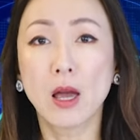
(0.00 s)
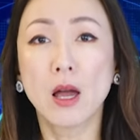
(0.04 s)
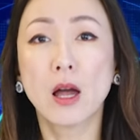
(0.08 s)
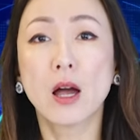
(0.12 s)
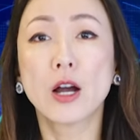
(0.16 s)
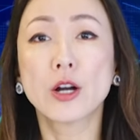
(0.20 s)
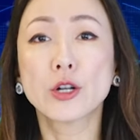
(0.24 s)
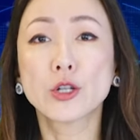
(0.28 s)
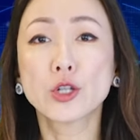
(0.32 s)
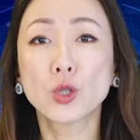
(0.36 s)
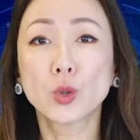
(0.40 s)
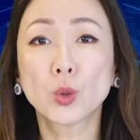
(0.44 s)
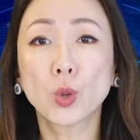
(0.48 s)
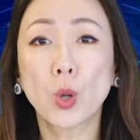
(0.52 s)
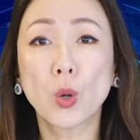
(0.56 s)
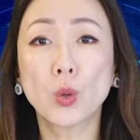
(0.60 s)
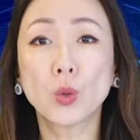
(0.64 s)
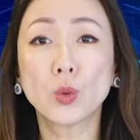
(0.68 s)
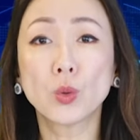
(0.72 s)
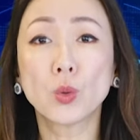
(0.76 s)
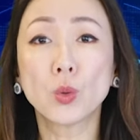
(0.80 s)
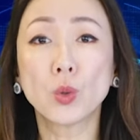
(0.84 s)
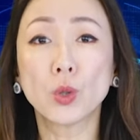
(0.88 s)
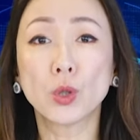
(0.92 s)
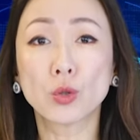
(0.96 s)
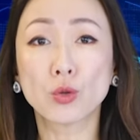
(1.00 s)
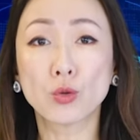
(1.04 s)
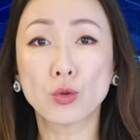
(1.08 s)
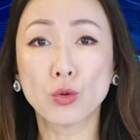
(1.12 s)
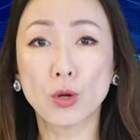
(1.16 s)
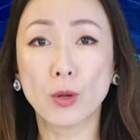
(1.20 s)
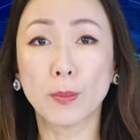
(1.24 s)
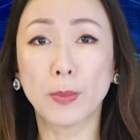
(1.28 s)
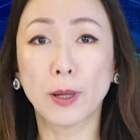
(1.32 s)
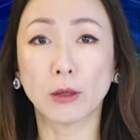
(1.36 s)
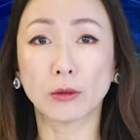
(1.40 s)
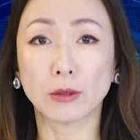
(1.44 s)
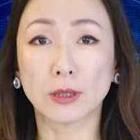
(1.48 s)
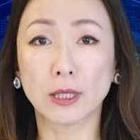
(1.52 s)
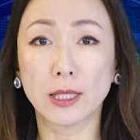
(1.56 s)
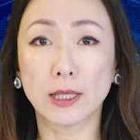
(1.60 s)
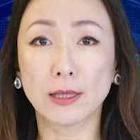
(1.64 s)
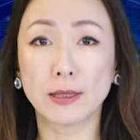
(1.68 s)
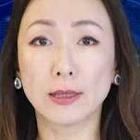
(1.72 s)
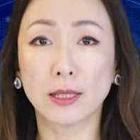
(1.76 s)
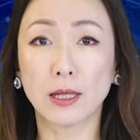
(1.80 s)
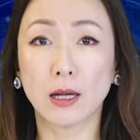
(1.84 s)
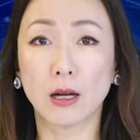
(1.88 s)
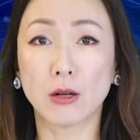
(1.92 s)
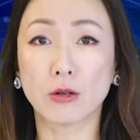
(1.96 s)
而是通过确保
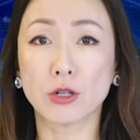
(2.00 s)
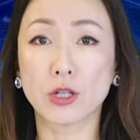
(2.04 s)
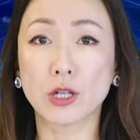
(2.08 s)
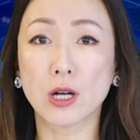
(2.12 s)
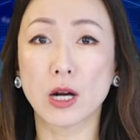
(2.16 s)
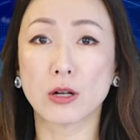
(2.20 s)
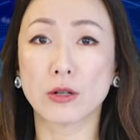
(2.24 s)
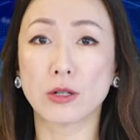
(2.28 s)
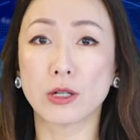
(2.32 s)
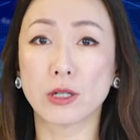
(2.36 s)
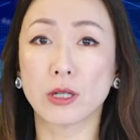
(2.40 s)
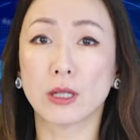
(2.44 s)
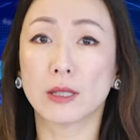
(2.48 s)
天桥上